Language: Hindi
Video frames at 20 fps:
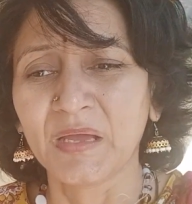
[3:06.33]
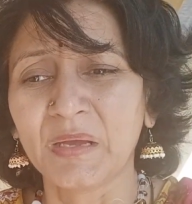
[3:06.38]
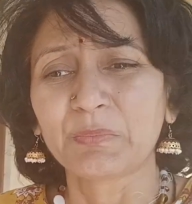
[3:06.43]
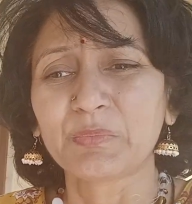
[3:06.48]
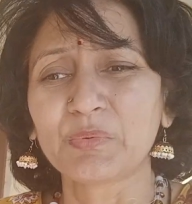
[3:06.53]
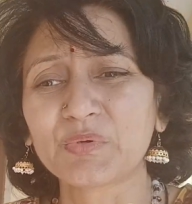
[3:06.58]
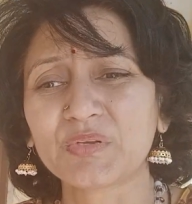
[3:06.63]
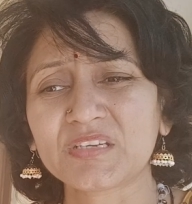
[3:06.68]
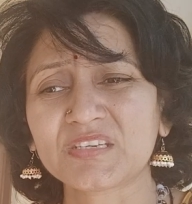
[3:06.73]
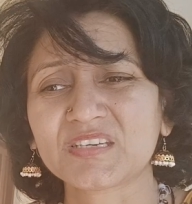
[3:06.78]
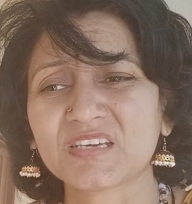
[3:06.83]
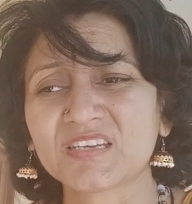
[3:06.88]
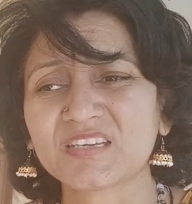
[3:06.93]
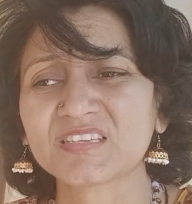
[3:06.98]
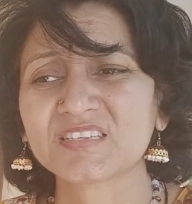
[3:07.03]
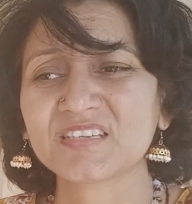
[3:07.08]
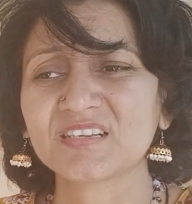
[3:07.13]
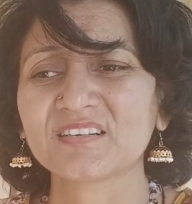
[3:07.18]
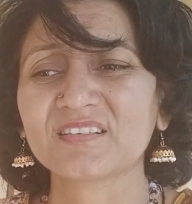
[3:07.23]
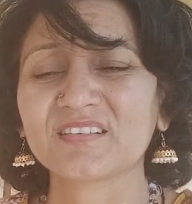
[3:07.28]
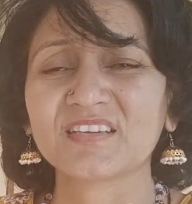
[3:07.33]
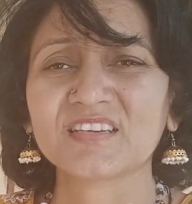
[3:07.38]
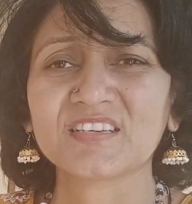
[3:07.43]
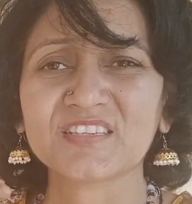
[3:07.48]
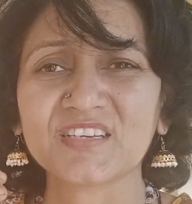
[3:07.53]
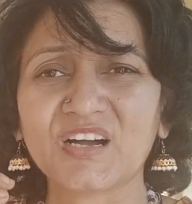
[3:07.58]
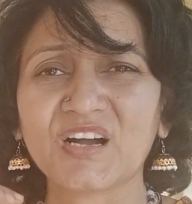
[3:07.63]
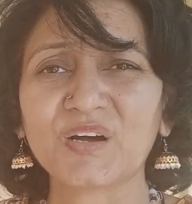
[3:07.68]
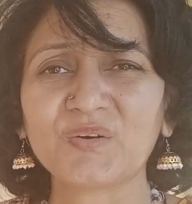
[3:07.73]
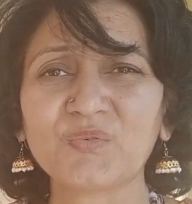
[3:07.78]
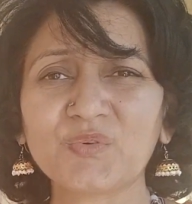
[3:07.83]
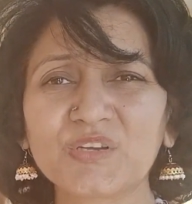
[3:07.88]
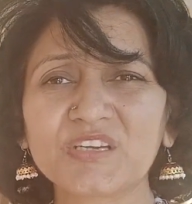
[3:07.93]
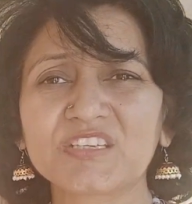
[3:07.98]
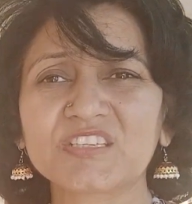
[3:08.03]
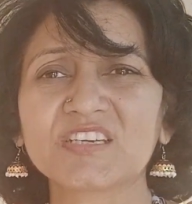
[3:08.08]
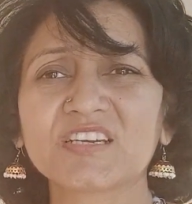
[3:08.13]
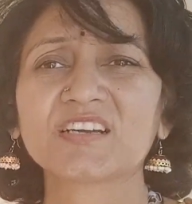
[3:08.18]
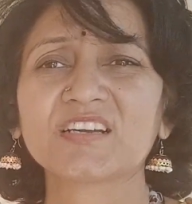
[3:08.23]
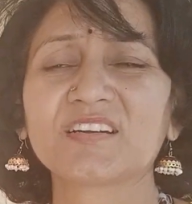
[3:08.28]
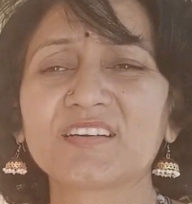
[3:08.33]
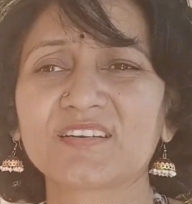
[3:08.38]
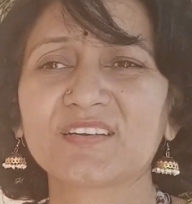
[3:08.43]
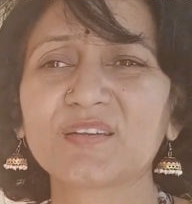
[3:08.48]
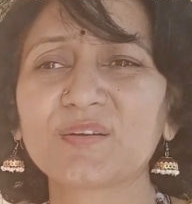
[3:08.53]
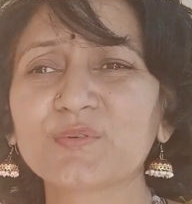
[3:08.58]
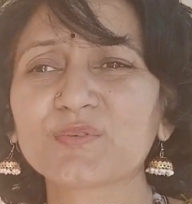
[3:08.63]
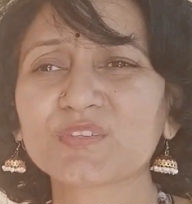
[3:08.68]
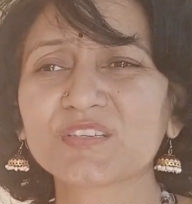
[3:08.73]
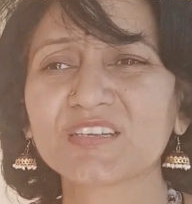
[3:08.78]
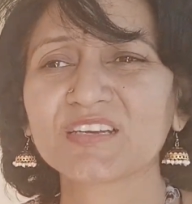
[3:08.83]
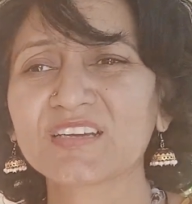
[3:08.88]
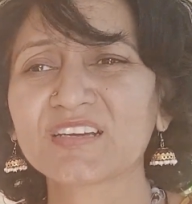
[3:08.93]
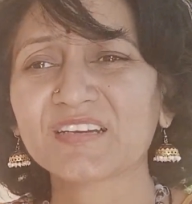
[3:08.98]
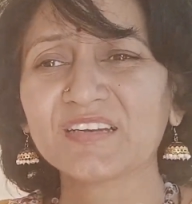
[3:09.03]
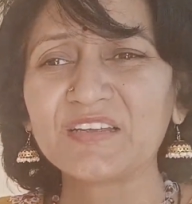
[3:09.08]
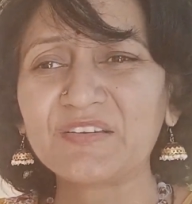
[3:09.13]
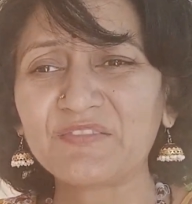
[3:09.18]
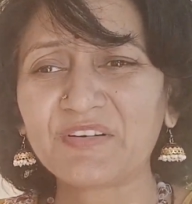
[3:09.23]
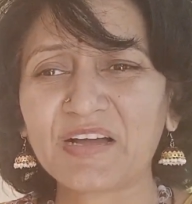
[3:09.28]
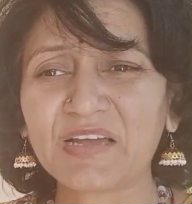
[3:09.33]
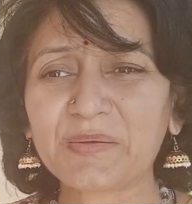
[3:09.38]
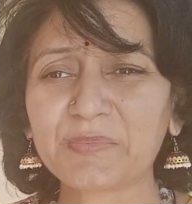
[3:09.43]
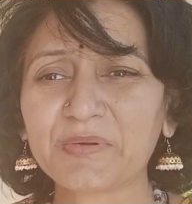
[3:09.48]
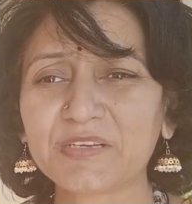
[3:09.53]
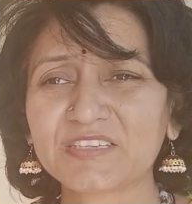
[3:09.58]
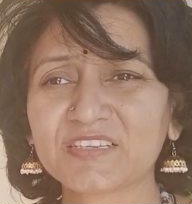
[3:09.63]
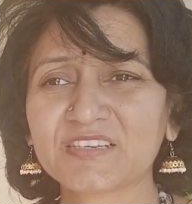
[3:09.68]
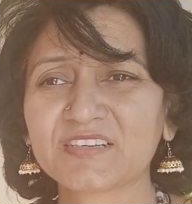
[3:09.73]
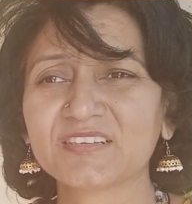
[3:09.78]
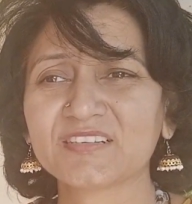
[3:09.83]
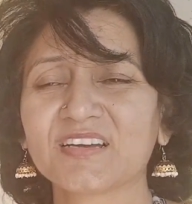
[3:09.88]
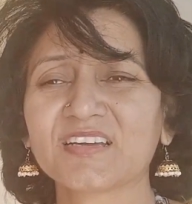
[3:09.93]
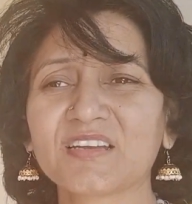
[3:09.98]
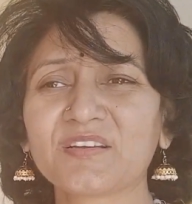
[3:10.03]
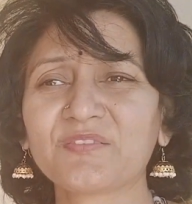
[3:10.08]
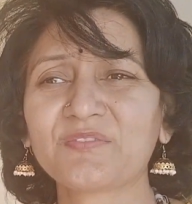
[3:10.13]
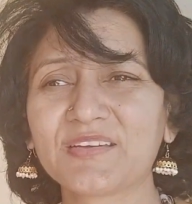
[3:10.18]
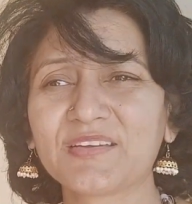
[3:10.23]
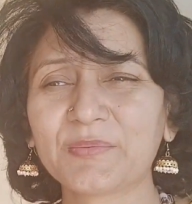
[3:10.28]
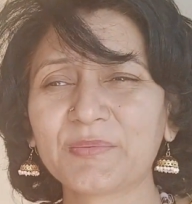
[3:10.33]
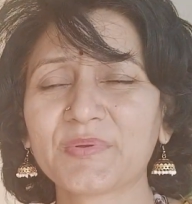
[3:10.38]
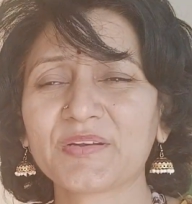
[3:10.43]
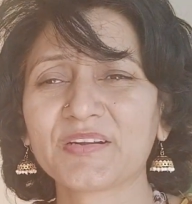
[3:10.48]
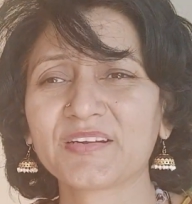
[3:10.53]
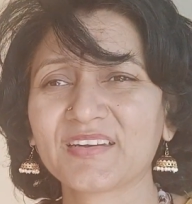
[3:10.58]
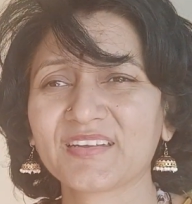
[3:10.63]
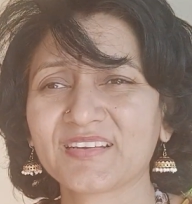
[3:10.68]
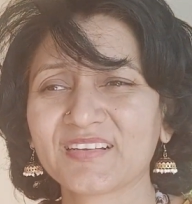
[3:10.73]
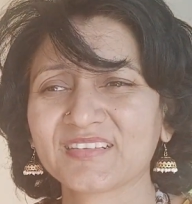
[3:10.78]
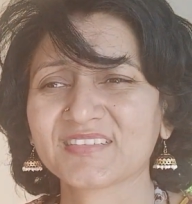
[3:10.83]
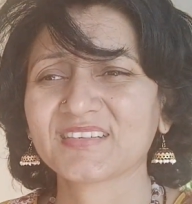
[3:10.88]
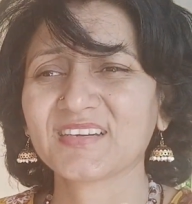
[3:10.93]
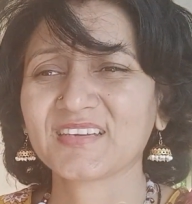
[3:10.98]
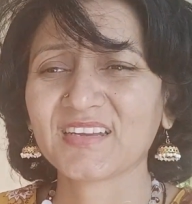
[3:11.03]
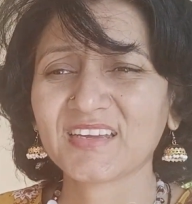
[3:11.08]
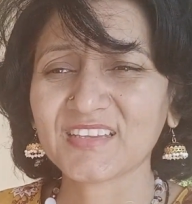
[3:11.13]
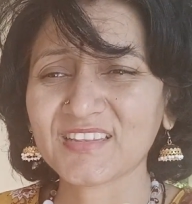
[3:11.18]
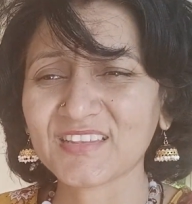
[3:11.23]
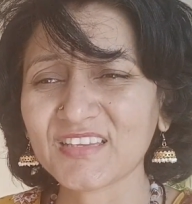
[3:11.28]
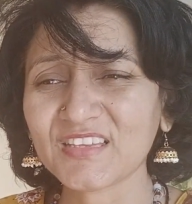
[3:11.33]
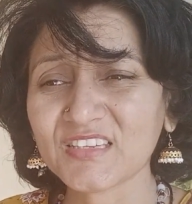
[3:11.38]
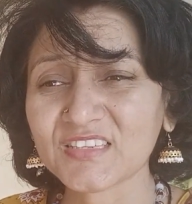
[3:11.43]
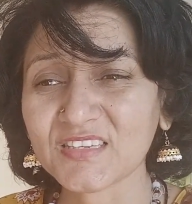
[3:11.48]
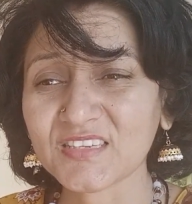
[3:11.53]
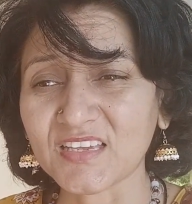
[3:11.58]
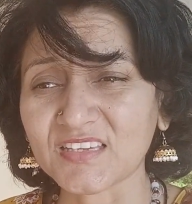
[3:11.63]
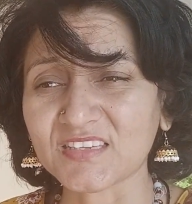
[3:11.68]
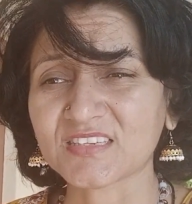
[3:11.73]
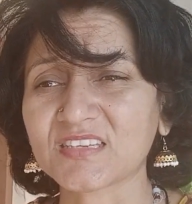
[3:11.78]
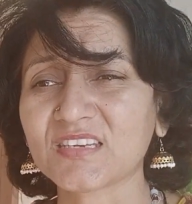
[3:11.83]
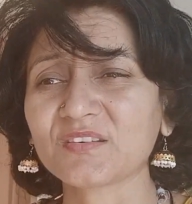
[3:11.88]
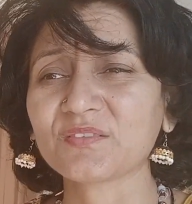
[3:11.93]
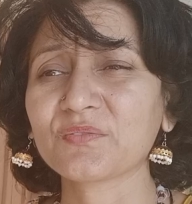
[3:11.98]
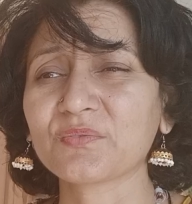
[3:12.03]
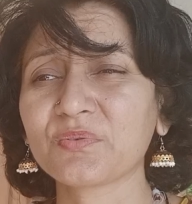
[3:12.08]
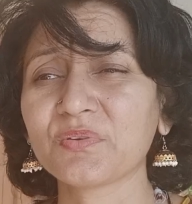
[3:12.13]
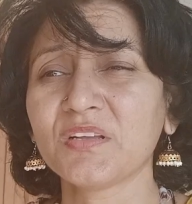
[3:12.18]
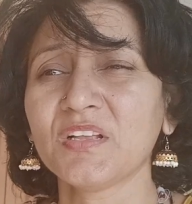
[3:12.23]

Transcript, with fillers: पूरी शरीर छिल रही है जहाँ वो इचिंग कर रही खुजली कर रही वहीं पर छिल जा रहा है वहीं ब्लड निकल जा रहा है इतनी सेंसिटिव